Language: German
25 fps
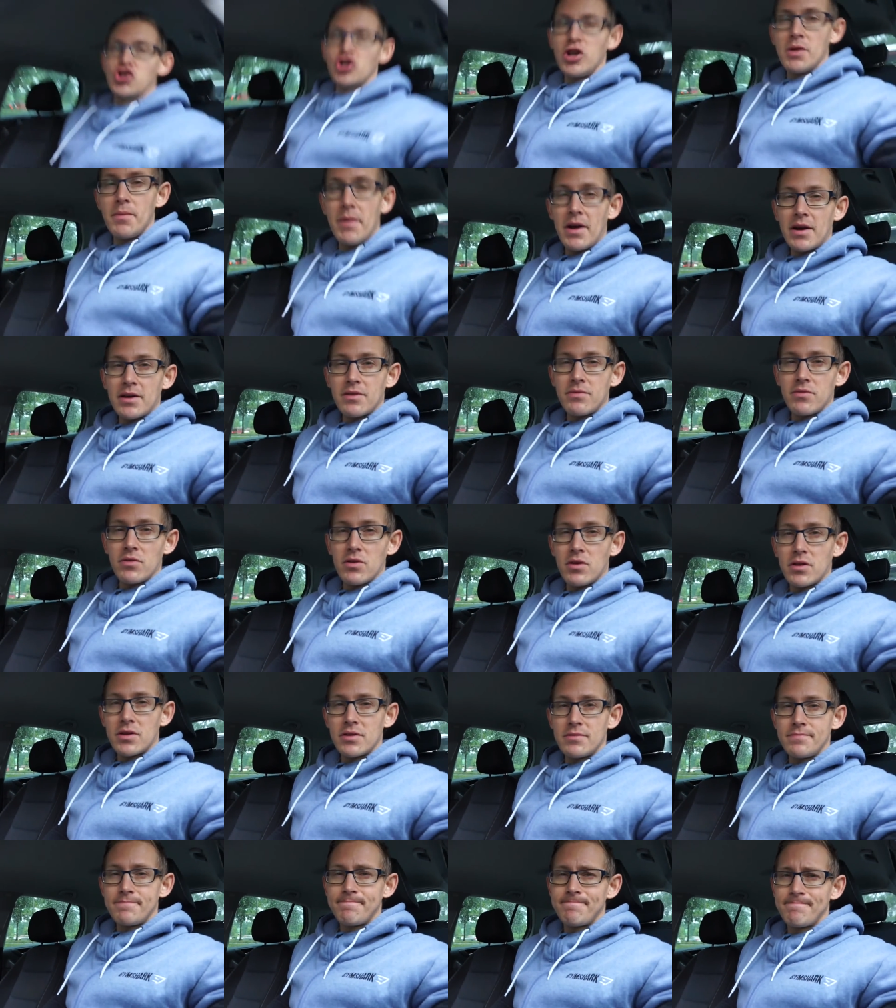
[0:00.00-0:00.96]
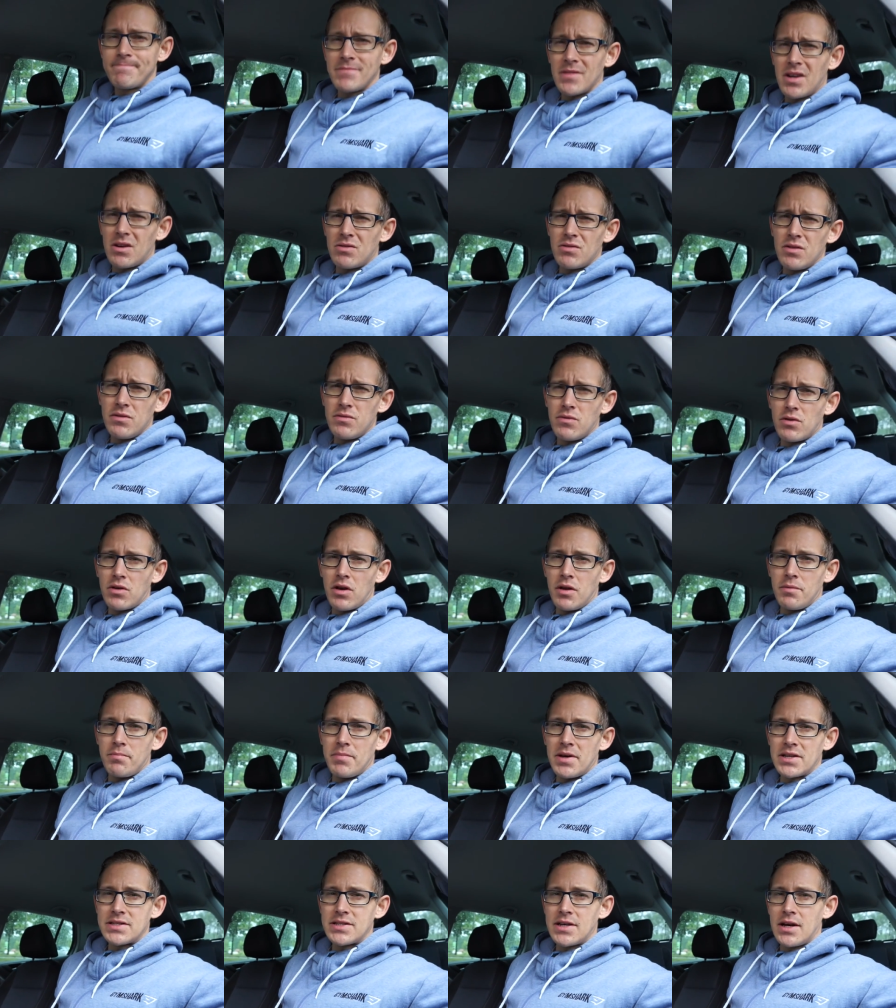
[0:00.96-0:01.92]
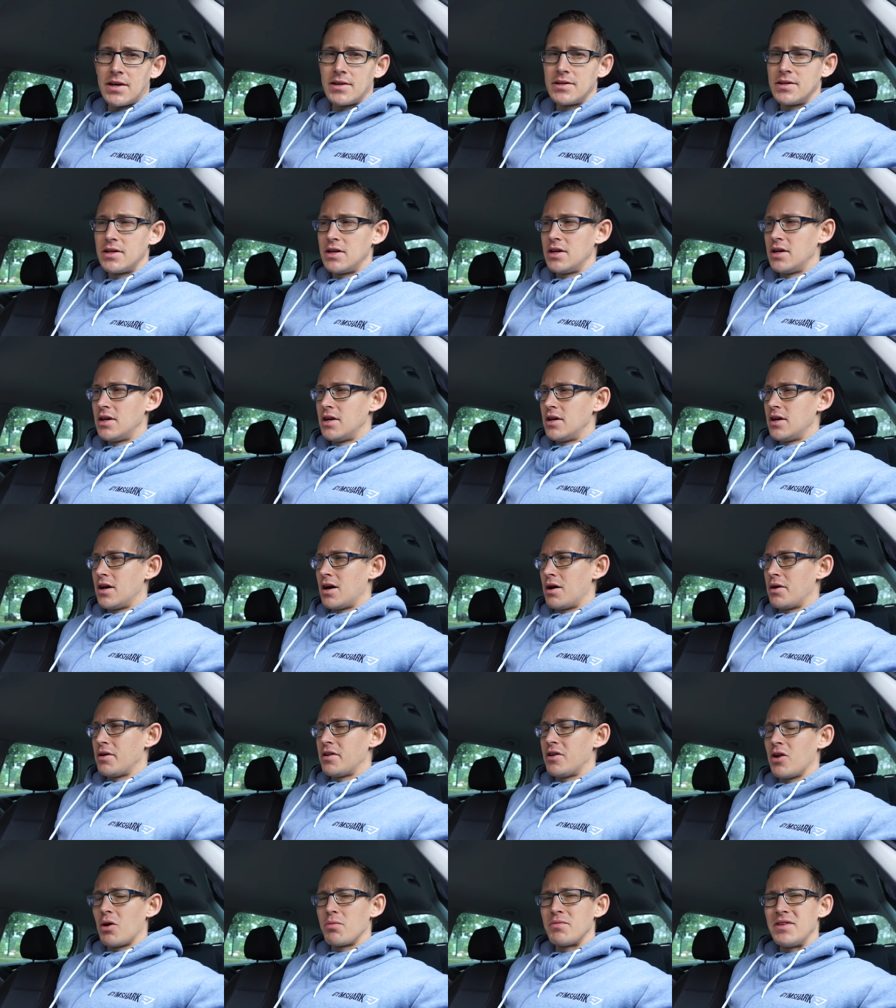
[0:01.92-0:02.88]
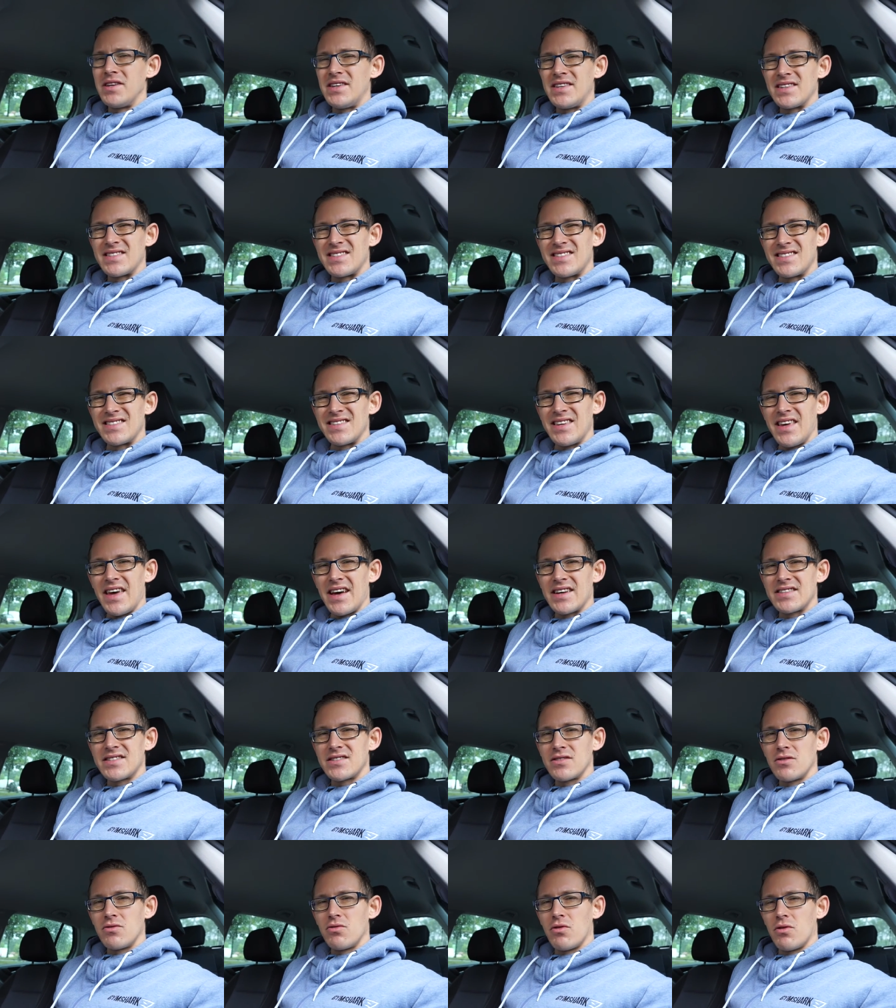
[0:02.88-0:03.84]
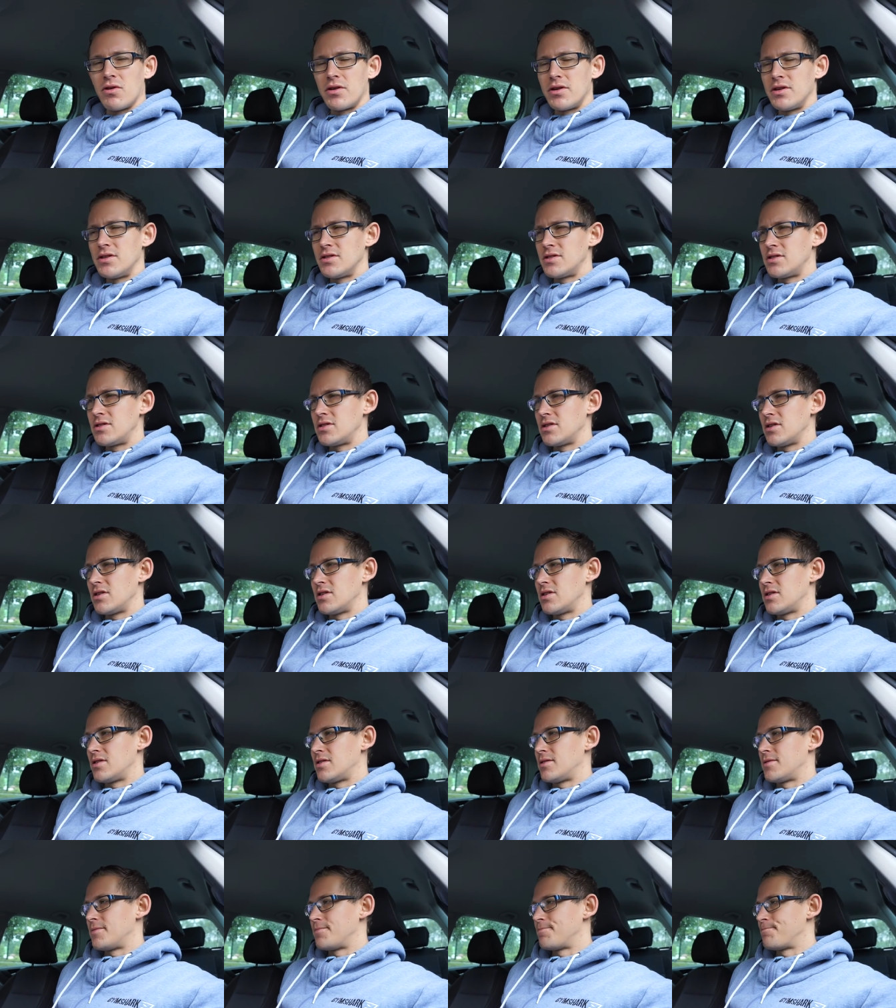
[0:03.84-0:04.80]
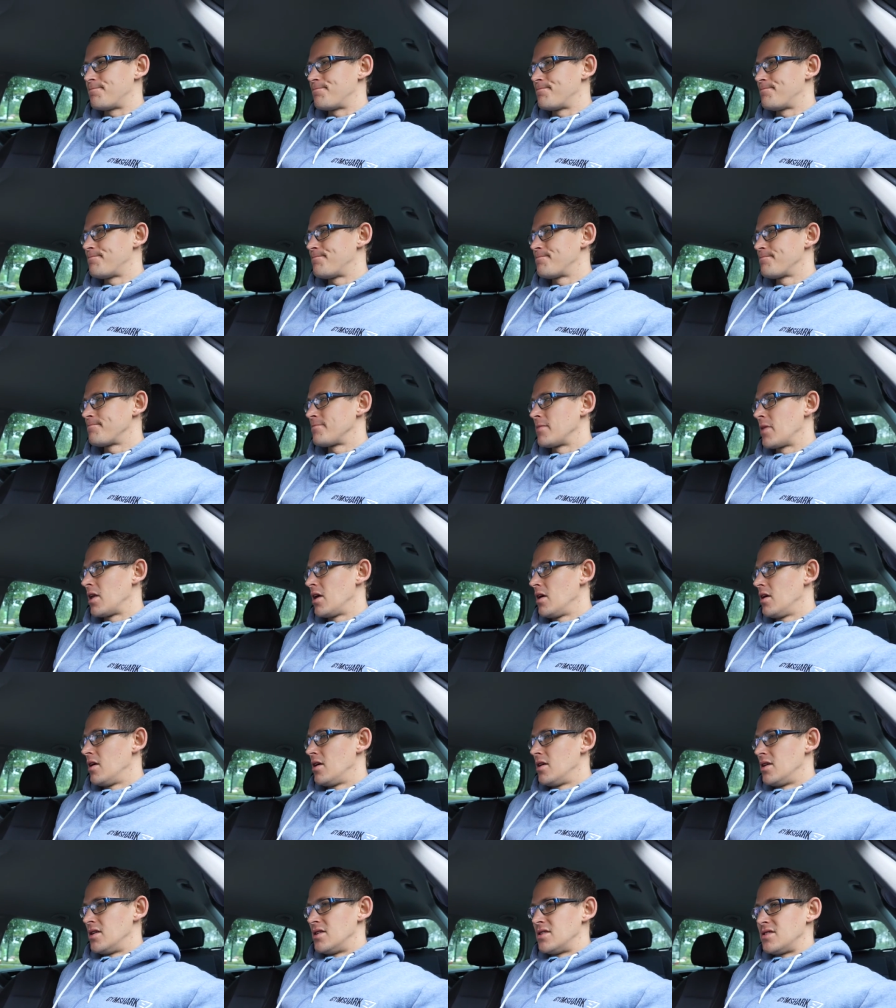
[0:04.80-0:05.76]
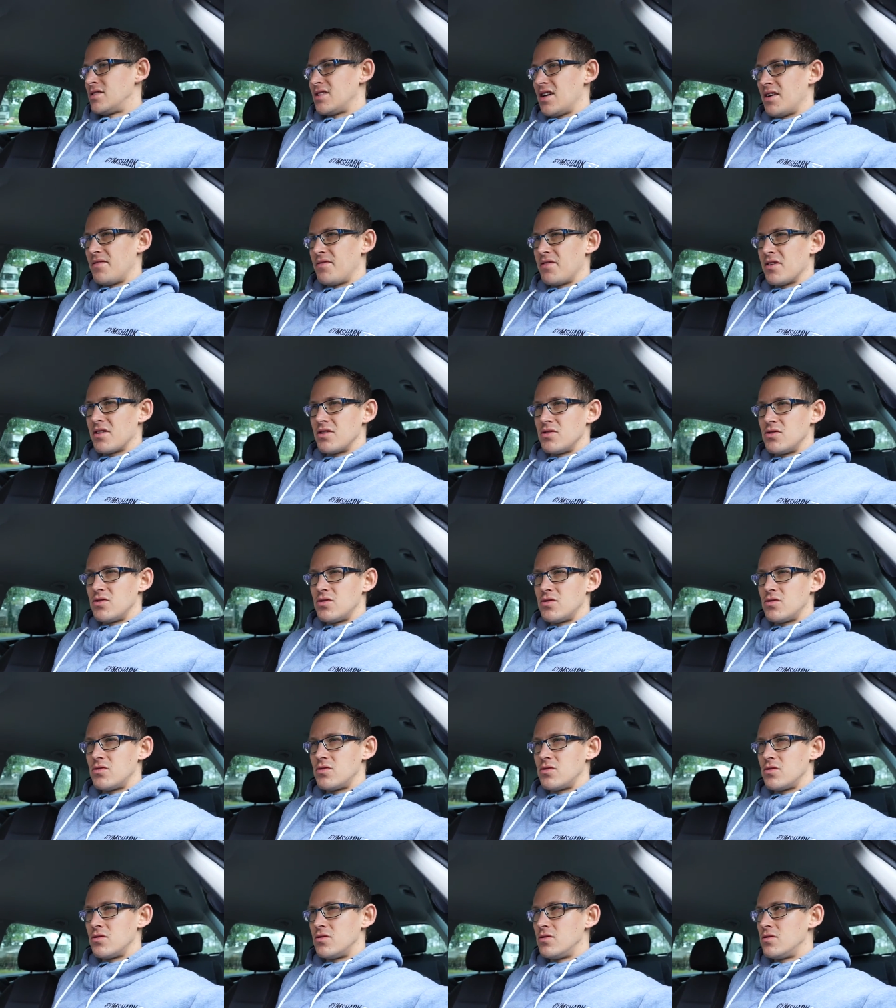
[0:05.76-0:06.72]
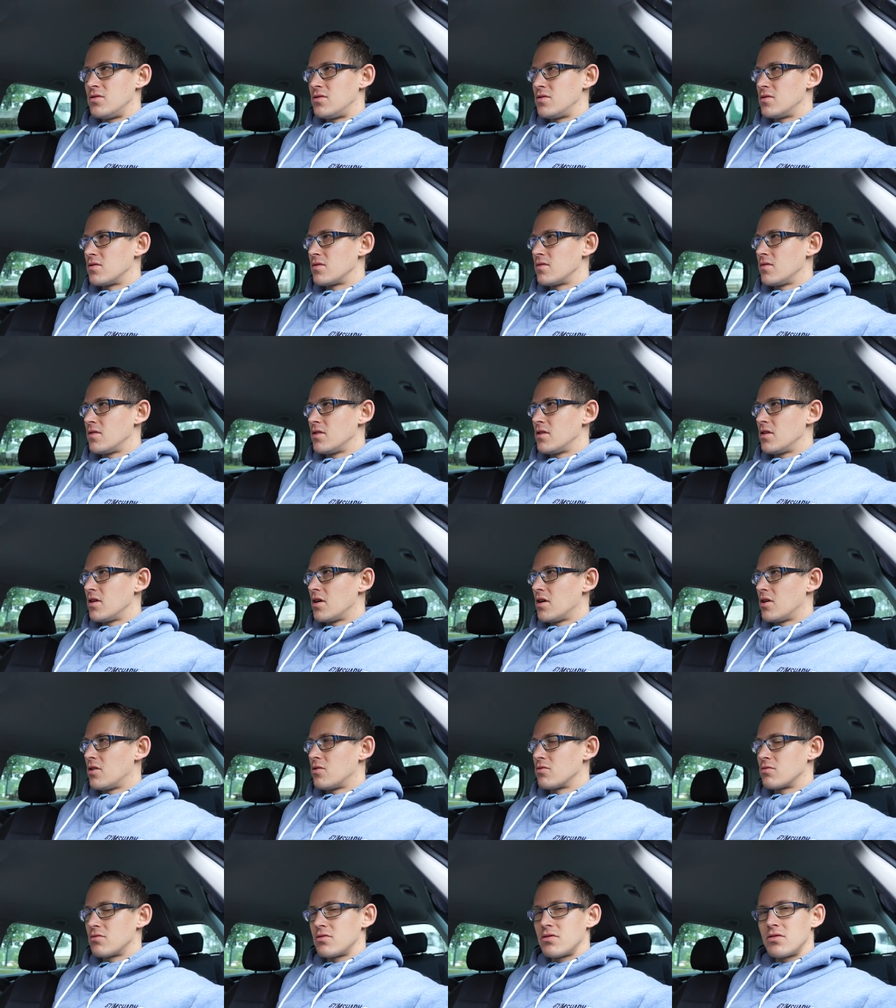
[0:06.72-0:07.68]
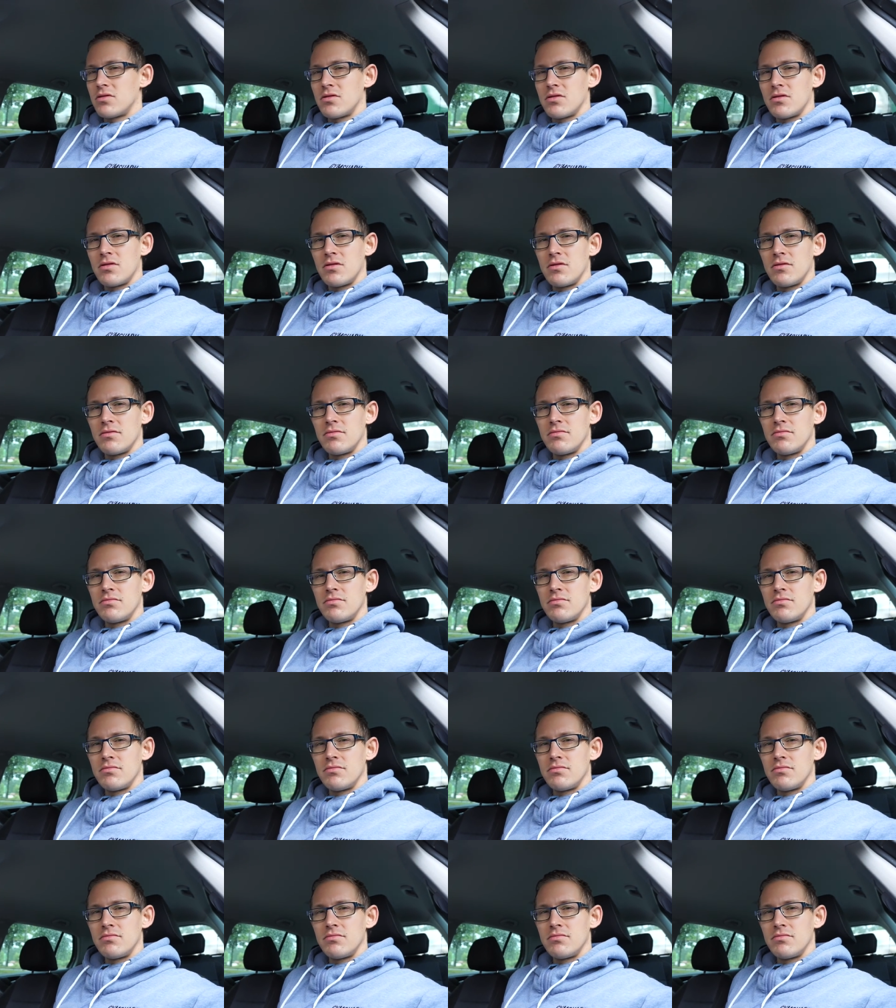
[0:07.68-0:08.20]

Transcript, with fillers: schlimmer geworden, auch nicht wirklich besser. Aber ich glaube nicht, dass es ein Gerstenkorn ist. Ähm, es einfach entzündet irgendwie die Haut.